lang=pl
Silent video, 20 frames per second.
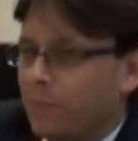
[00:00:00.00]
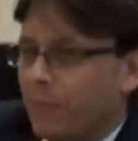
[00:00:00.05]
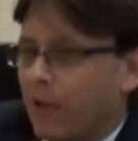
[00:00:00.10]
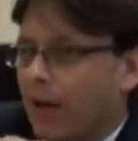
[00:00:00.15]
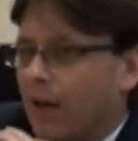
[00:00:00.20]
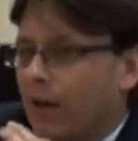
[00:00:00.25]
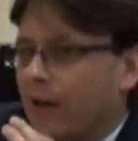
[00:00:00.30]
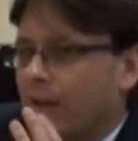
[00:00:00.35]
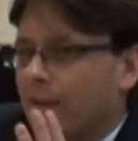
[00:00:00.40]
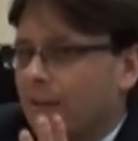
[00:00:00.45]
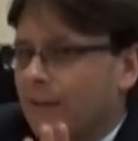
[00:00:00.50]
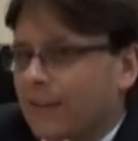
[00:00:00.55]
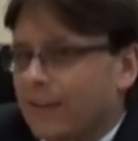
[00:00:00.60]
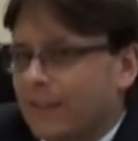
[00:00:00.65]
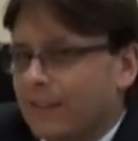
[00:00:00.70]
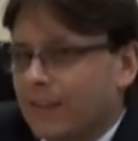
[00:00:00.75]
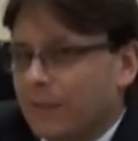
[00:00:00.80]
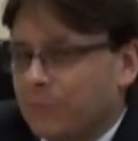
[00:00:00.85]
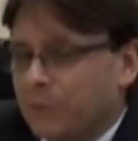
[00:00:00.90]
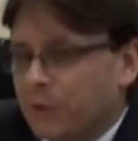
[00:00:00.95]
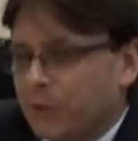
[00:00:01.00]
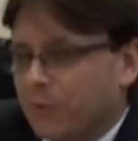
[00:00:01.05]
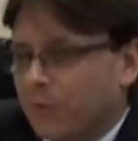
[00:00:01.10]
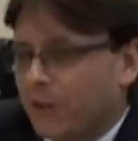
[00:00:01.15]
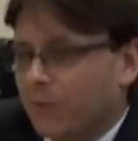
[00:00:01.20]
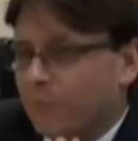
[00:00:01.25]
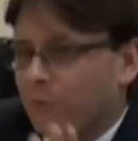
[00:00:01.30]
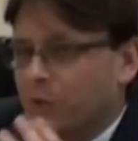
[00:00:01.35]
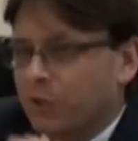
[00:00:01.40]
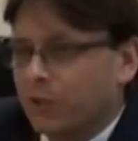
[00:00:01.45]
ale na
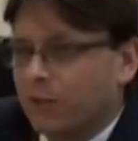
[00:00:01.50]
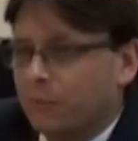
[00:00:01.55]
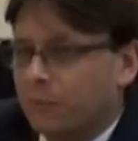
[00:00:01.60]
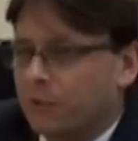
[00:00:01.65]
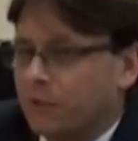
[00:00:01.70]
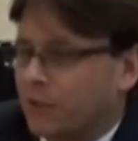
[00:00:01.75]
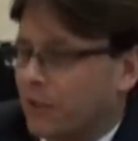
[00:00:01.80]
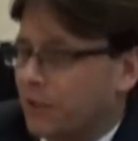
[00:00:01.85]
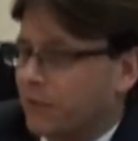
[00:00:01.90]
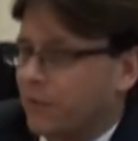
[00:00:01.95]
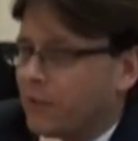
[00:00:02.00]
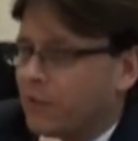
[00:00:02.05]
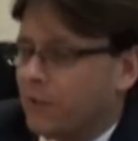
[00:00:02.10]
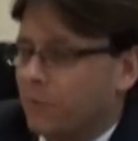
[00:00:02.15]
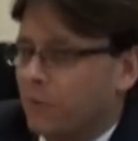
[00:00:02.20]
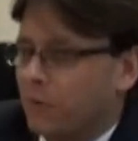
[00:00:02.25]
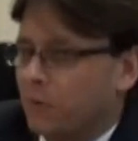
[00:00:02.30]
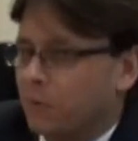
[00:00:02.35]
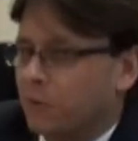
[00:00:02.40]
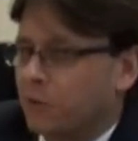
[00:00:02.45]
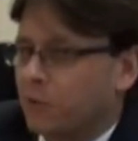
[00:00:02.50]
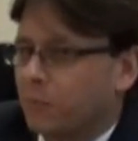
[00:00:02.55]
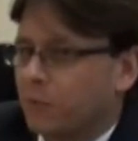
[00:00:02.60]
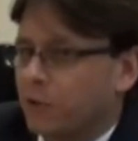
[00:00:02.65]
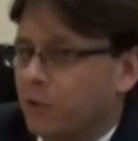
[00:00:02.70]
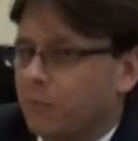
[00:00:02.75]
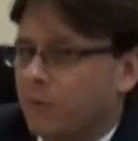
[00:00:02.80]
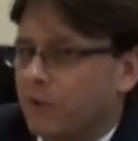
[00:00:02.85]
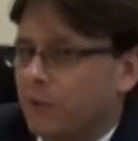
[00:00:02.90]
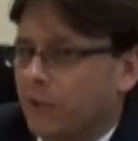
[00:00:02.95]
przykład może to być też ten sposób, że
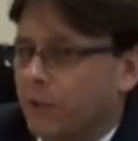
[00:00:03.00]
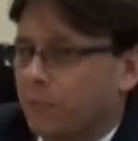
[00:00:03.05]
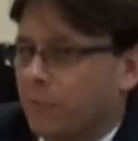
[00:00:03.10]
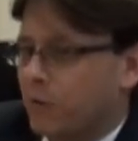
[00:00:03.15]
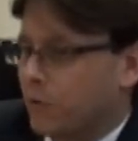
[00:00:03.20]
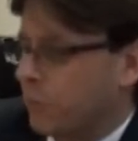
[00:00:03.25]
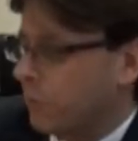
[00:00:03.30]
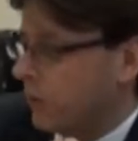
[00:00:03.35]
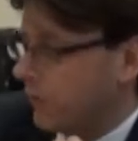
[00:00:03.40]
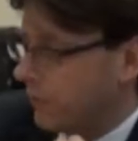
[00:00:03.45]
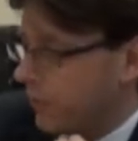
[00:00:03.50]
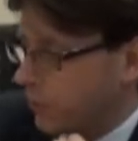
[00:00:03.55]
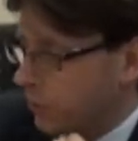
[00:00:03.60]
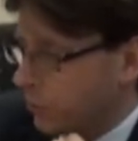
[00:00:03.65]
możemy się posługiwać